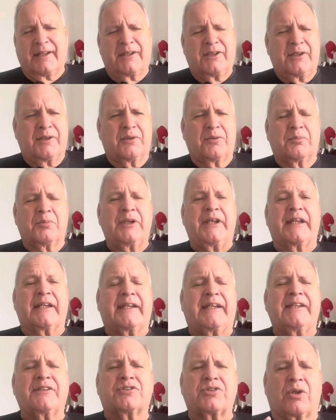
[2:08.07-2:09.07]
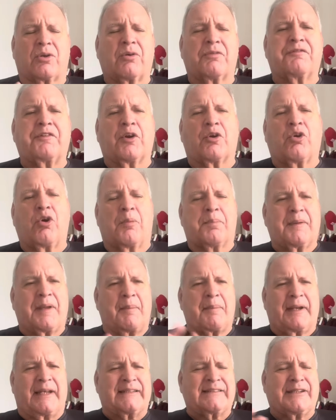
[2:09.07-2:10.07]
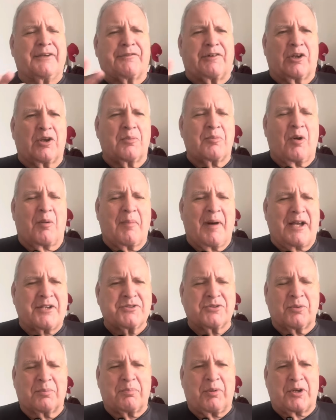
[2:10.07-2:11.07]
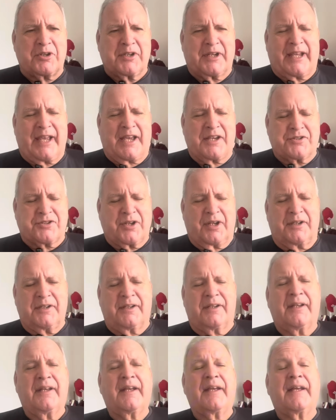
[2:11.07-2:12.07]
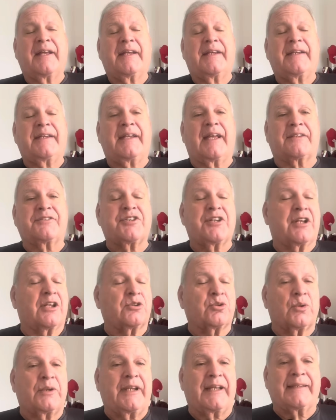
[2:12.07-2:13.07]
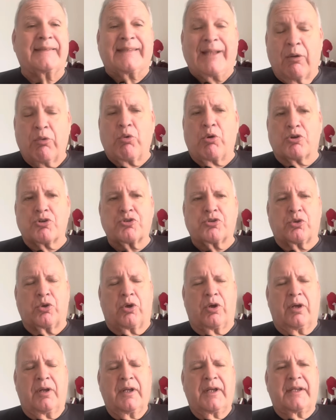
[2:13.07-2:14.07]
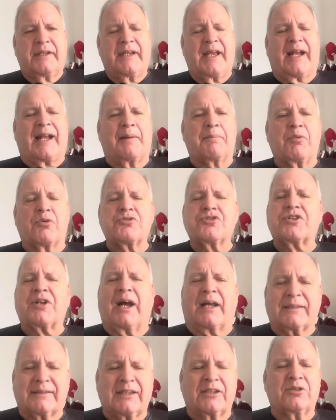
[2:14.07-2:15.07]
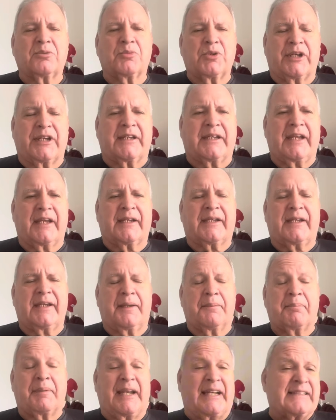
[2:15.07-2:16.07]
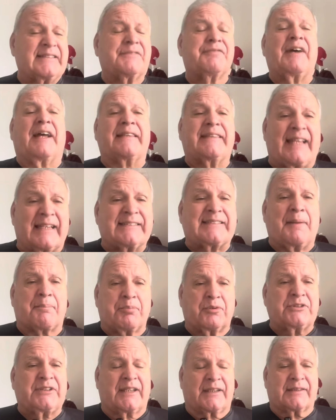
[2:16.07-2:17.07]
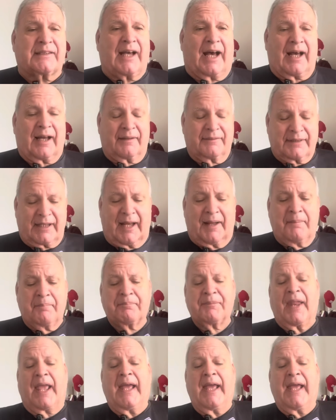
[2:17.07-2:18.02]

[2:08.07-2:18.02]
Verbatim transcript: E o Muriqui só não ficou porque parece que falou bobagem num podcast aí e a diretoria não gostou e acabou descartando o Muriqui, que parece que vai até se aposentar, tá?